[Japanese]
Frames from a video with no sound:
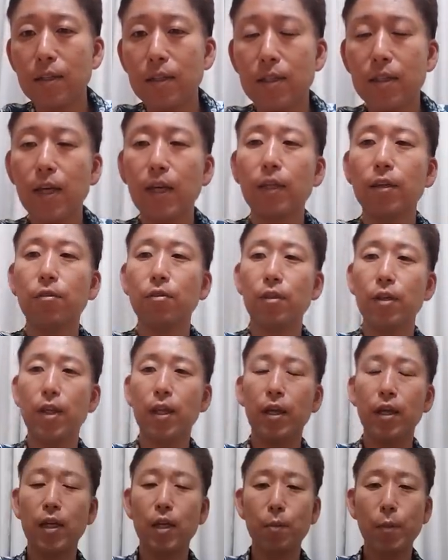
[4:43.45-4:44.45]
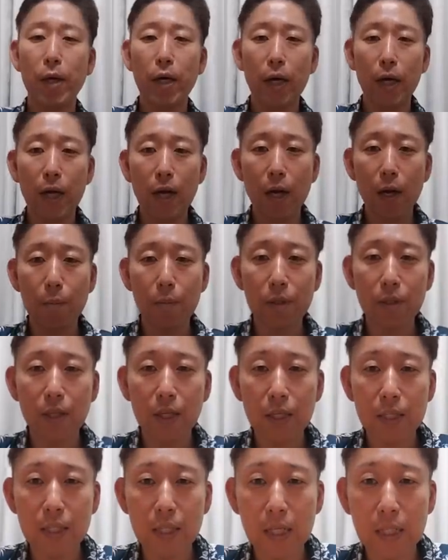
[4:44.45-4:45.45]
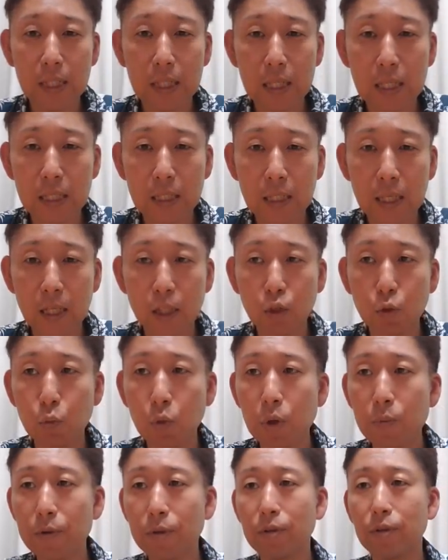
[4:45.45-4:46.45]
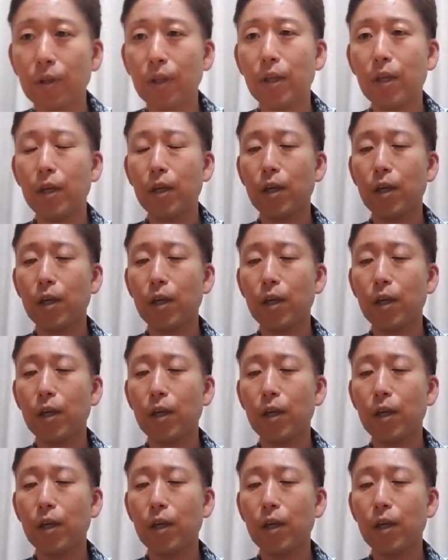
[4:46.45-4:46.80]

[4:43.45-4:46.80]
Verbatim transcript: じゃあですね、今から見させていただきたいと思います。